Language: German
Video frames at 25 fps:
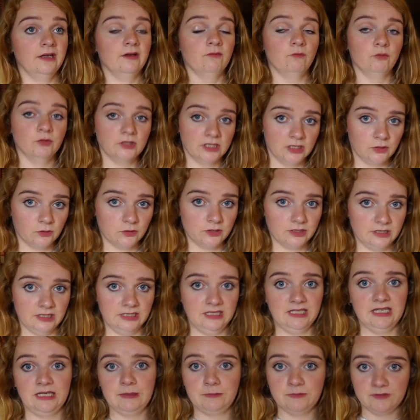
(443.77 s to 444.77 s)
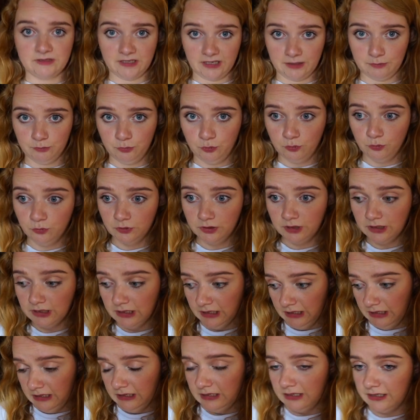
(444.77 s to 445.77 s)
Wundert euch nicht, hier gibt es keinen Pool.
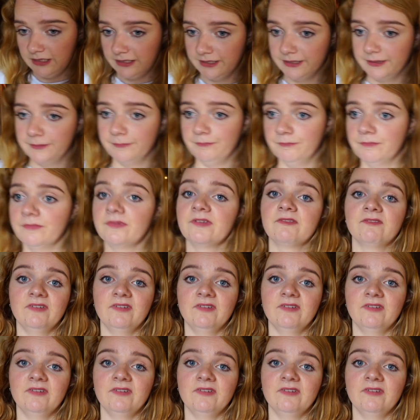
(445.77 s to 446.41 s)
Ähm,